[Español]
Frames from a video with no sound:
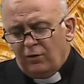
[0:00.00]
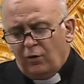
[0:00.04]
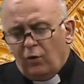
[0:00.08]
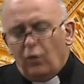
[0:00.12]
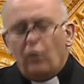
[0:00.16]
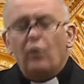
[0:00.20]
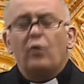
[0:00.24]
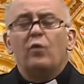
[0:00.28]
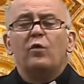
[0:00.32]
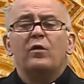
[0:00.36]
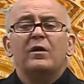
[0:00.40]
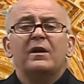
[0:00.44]

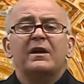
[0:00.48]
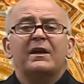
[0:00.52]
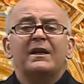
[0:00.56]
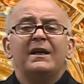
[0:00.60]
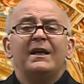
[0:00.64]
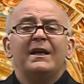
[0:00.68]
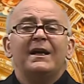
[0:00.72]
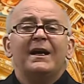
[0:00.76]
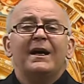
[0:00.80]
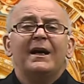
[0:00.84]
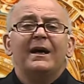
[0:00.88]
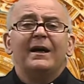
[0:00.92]

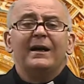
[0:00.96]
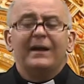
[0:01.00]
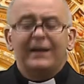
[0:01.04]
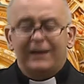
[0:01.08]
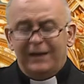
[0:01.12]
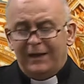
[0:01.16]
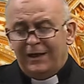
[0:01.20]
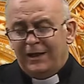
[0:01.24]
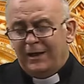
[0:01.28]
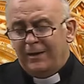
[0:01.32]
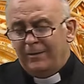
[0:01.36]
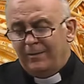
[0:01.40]
Ulrica
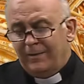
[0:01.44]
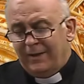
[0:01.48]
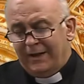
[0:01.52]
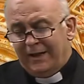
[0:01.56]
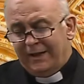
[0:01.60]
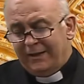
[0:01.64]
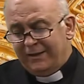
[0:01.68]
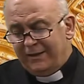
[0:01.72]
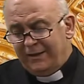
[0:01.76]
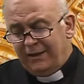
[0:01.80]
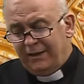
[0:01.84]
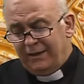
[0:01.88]
y
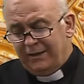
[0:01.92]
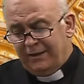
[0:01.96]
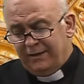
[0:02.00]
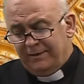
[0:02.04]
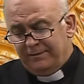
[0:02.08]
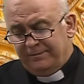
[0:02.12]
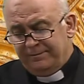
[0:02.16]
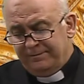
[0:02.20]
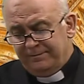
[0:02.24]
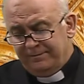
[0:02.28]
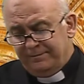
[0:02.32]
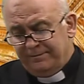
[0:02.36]

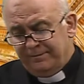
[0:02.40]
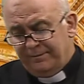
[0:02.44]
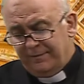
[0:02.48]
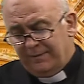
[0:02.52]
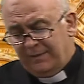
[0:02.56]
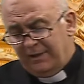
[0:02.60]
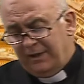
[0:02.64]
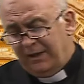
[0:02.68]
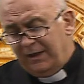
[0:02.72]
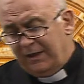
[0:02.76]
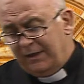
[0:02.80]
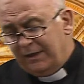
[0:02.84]
Blandina.
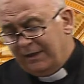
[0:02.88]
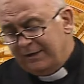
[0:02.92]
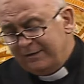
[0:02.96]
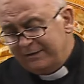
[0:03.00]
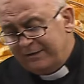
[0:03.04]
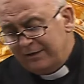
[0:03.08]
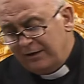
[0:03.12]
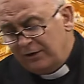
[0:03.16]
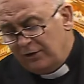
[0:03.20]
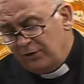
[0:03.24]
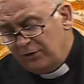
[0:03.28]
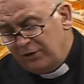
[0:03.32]
Y del
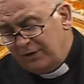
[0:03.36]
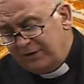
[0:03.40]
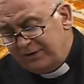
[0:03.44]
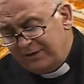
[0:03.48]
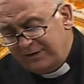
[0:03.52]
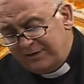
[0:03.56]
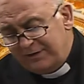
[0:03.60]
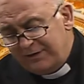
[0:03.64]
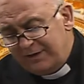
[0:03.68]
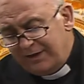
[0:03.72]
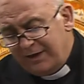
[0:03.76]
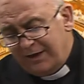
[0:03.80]
siglo
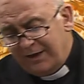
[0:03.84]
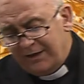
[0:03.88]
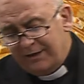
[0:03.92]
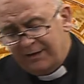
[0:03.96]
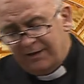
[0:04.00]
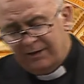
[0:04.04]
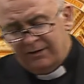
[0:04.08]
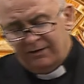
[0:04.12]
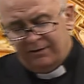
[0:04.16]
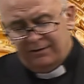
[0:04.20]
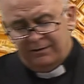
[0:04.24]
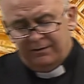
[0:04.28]
XVII,
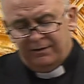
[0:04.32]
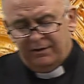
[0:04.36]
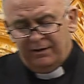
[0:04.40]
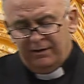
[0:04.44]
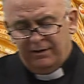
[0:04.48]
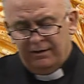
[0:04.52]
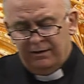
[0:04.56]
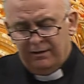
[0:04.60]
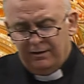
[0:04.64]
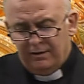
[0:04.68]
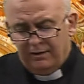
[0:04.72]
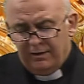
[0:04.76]

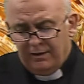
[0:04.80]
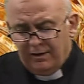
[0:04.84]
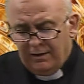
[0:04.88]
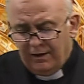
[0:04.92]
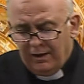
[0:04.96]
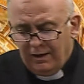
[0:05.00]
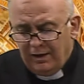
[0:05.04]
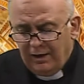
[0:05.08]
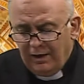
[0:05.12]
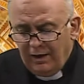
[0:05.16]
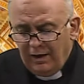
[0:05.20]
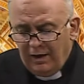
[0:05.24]
¿eh?
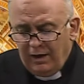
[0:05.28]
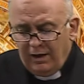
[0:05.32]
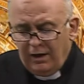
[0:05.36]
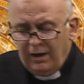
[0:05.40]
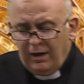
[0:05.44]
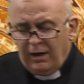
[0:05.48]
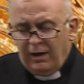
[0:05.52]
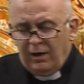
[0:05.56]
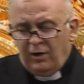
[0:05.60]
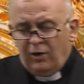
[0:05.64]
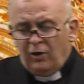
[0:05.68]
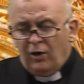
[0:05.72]

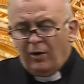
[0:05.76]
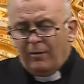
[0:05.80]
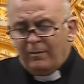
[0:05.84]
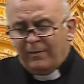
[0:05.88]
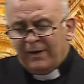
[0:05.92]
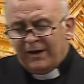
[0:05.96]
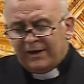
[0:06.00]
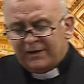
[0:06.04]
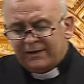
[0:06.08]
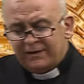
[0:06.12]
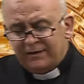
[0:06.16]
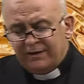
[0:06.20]
los
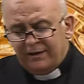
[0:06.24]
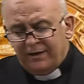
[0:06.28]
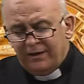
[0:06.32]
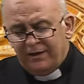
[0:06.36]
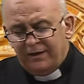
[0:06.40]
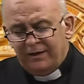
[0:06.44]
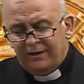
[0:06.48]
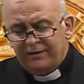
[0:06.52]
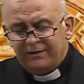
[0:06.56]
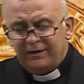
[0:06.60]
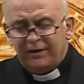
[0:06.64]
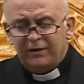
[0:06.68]
mártires
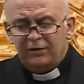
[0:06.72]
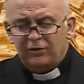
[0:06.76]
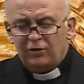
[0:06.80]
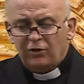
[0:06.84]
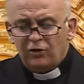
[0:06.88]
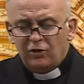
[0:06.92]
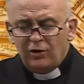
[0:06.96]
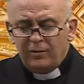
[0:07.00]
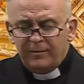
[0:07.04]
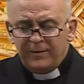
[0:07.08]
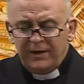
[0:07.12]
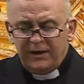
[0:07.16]
de Santo
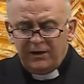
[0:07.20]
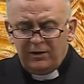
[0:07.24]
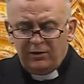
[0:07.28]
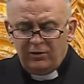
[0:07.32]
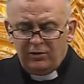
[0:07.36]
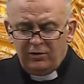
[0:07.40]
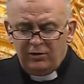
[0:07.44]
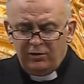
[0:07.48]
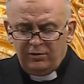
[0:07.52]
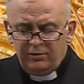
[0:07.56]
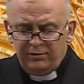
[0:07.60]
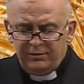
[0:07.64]

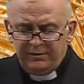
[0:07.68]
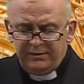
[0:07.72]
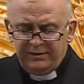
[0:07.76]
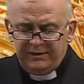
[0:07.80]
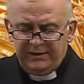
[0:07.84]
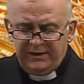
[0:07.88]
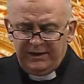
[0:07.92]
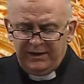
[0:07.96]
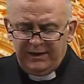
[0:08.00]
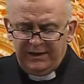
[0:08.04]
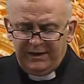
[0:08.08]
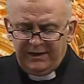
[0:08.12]
Domingo,
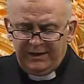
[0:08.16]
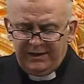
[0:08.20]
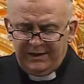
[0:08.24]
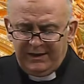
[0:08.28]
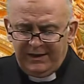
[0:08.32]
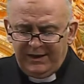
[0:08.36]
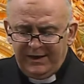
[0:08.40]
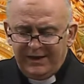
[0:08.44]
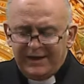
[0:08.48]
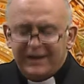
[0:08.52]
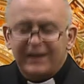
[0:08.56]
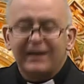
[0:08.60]
de
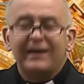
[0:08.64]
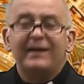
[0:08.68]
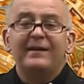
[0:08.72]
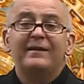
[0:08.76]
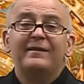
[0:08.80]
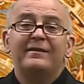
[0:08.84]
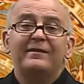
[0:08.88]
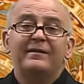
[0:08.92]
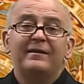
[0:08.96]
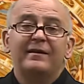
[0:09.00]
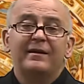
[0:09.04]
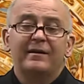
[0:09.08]

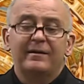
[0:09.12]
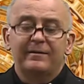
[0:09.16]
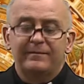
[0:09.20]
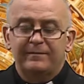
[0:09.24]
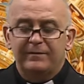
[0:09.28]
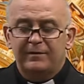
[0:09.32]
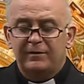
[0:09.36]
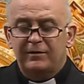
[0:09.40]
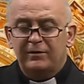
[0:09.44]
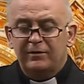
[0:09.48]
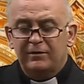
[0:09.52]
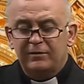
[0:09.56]
Erquicia,
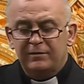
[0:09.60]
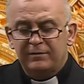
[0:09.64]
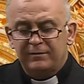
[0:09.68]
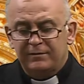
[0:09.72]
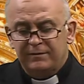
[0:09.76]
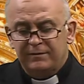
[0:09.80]
¿no?